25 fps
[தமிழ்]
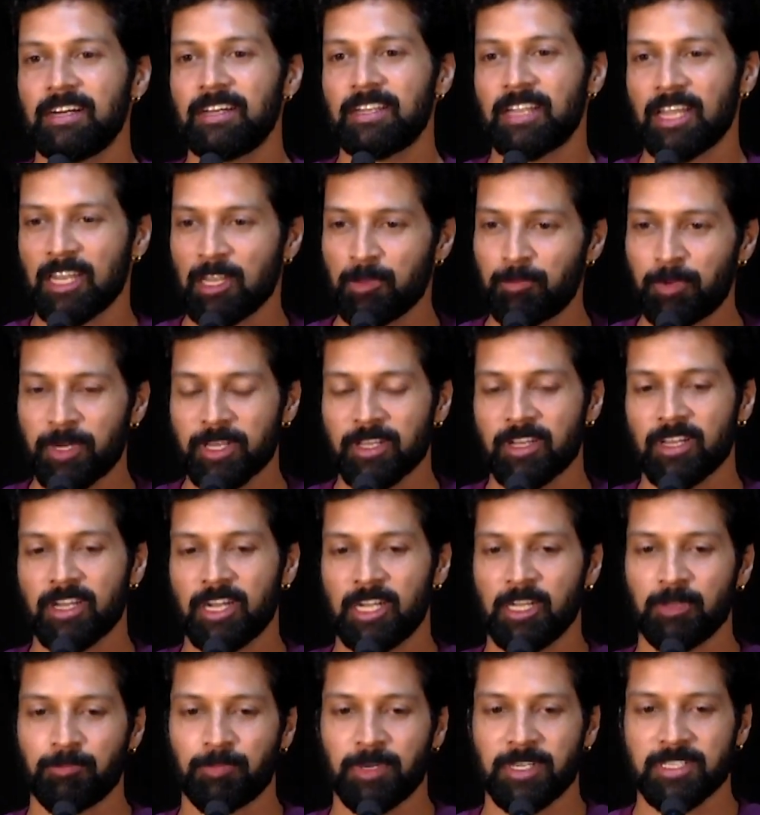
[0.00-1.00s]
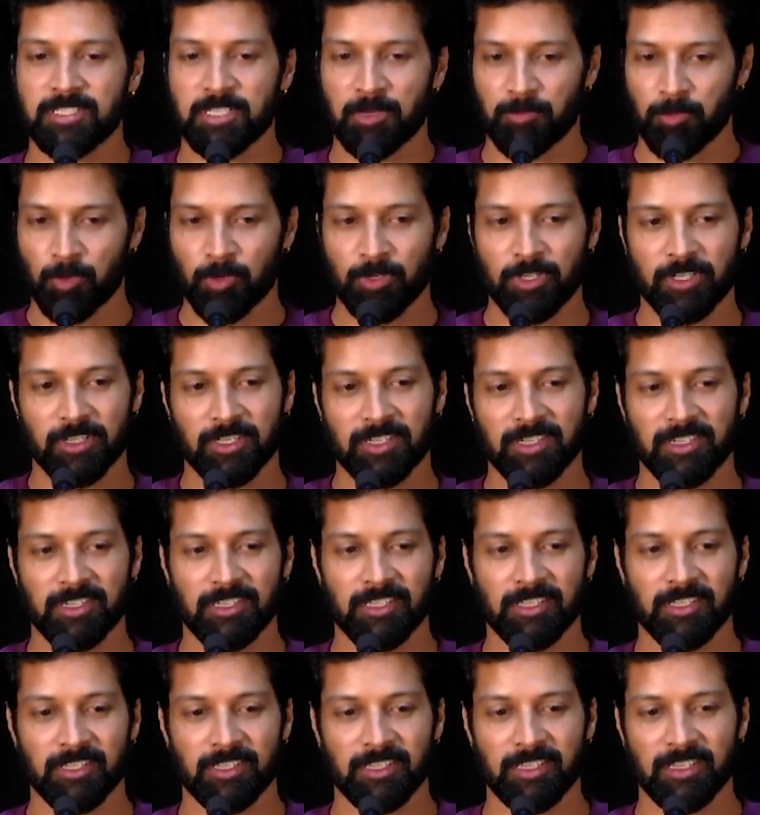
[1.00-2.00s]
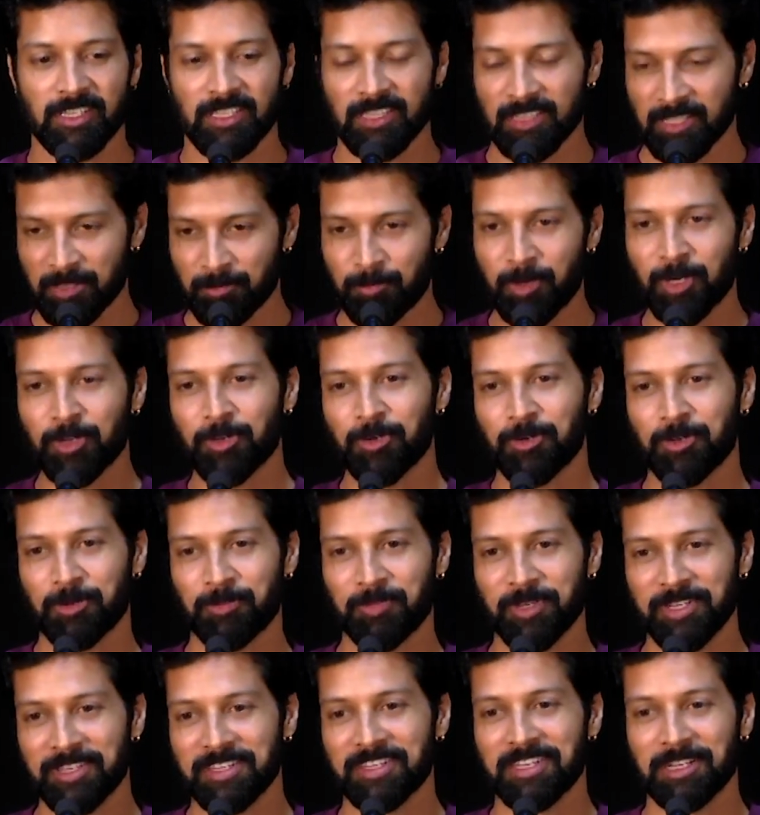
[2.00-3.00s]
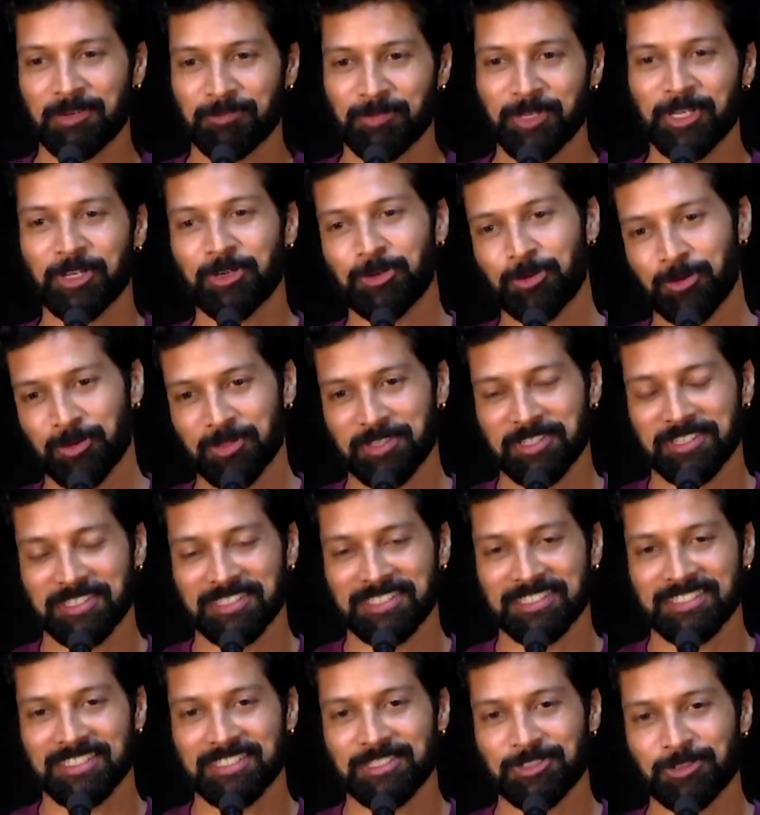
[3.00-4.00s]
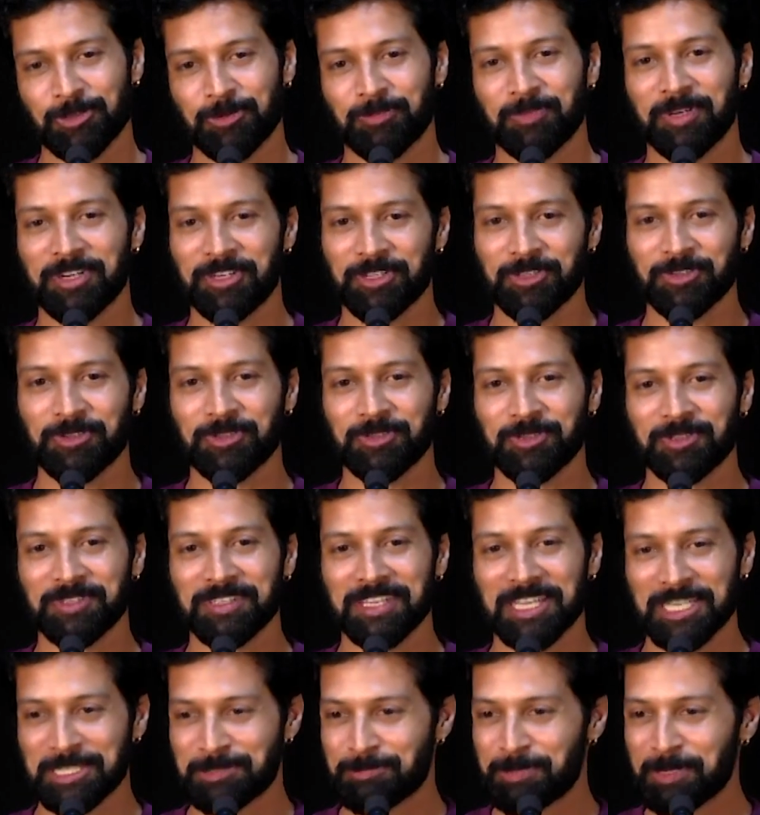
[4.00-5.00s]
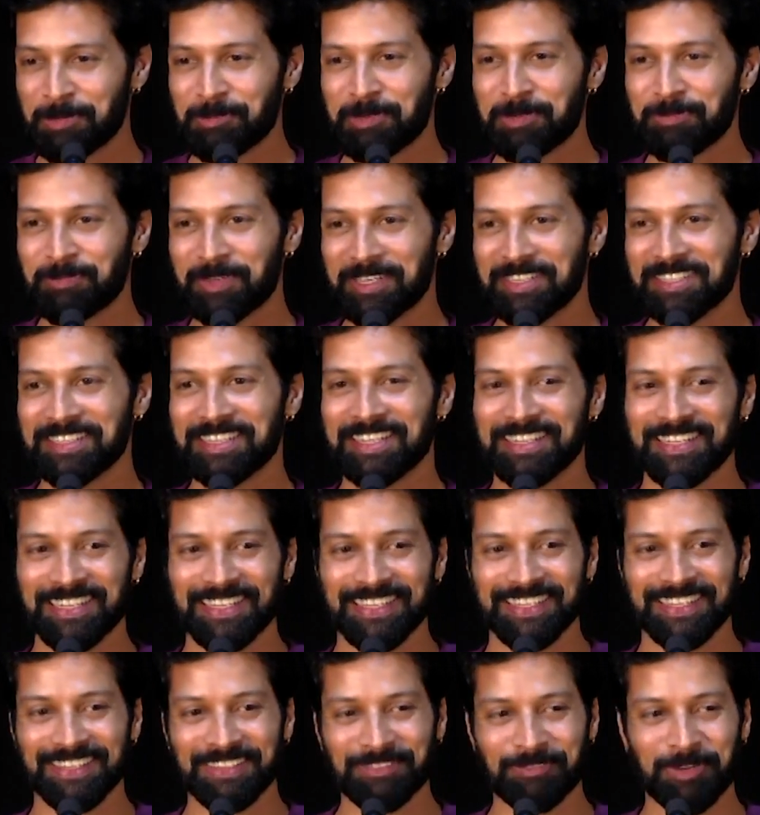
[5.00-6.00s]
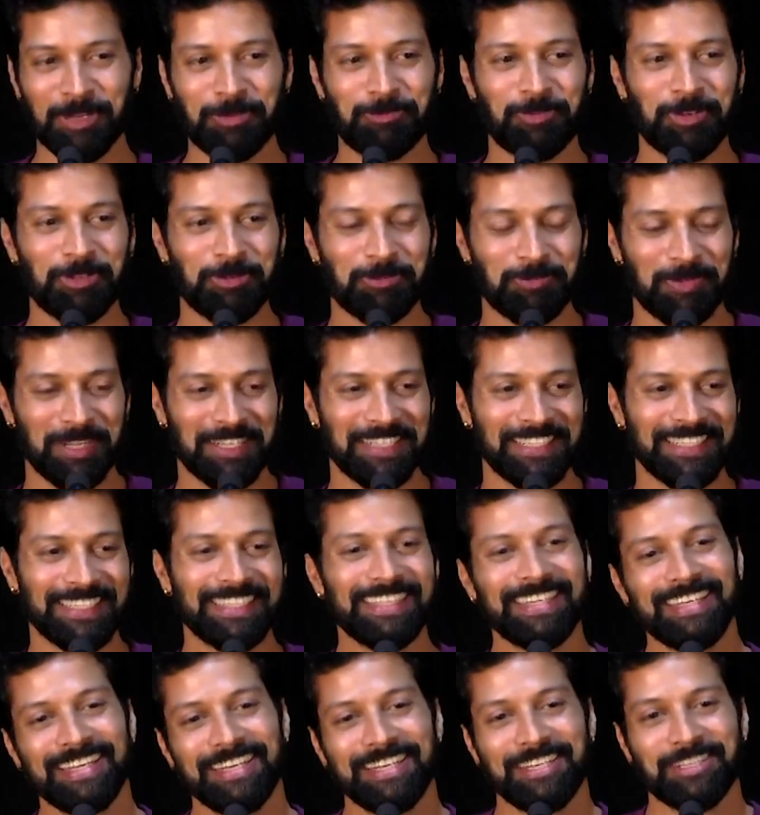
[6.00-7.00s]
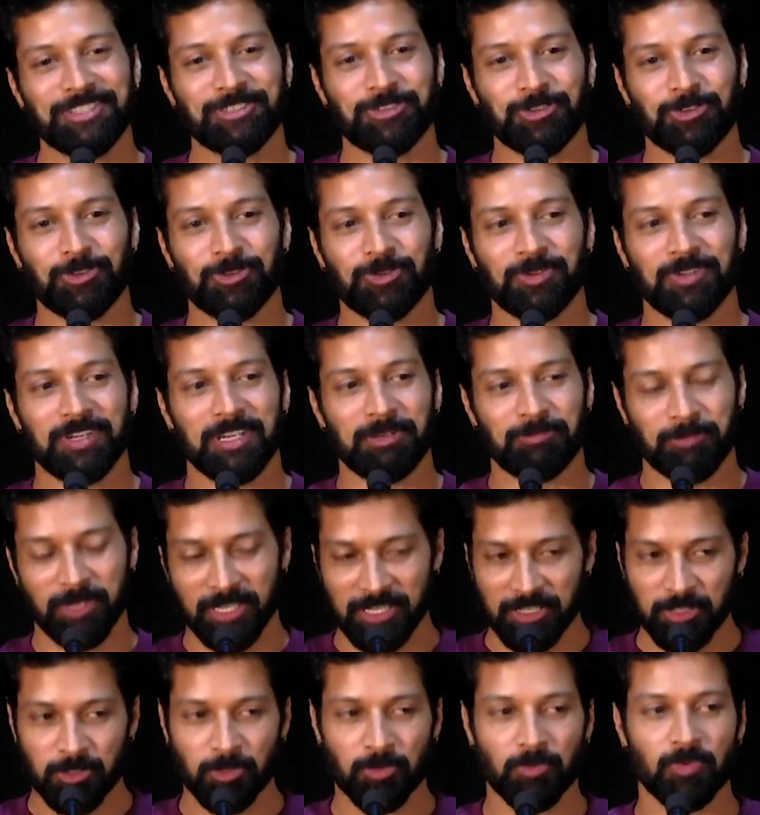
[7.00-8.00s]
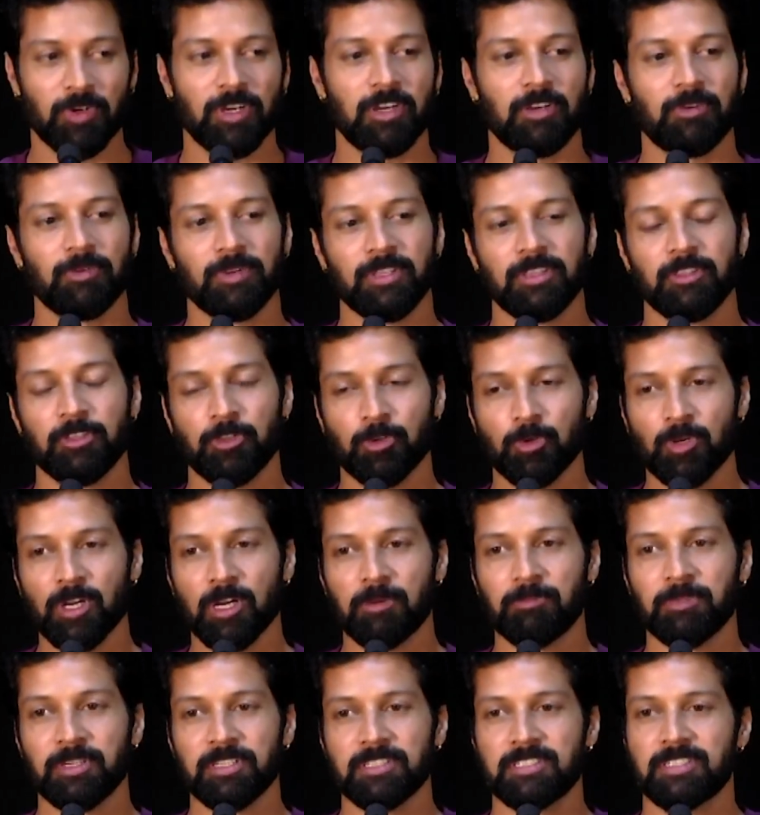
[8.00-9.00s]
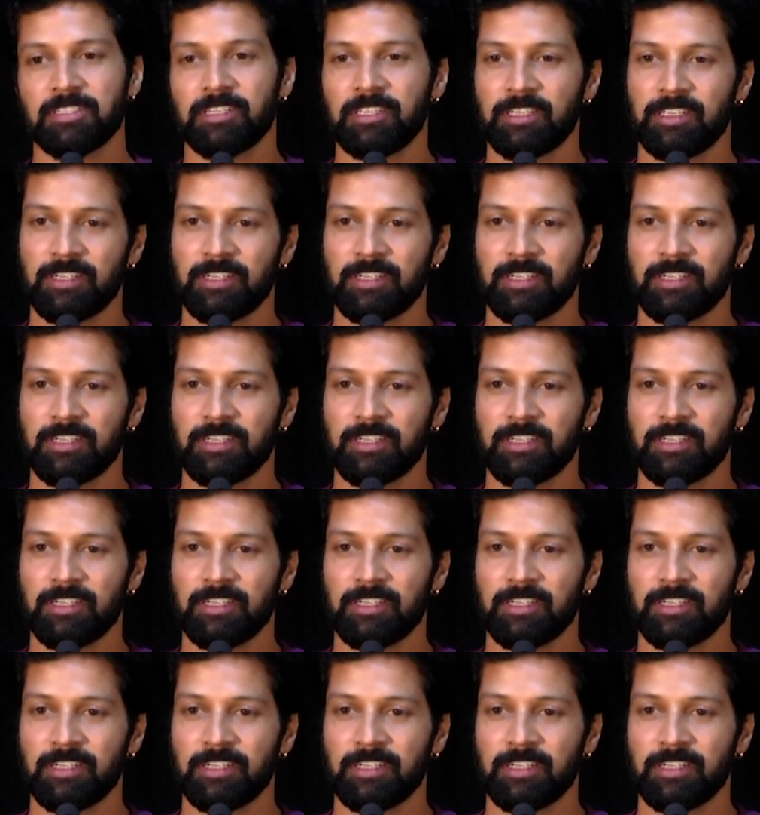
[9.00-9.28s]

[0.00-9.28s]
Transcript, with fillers: நல்ல படங்கள் கண்டிப்பாக சப்போர்ட் இருக்குன்னு இந்த படம் ஒரு பெரிய நம்பிக்கை கொடுத்துருக்கு ஸோ மறுபடியும் எக்ஸ்பெரிமெண்ட் பண்ணுறதுல நான் பயப்படவே மாட்டேன் ஸோ ஐ எம் ரெடி டு ஒர்க் வித் நியூ கமர்ஸ்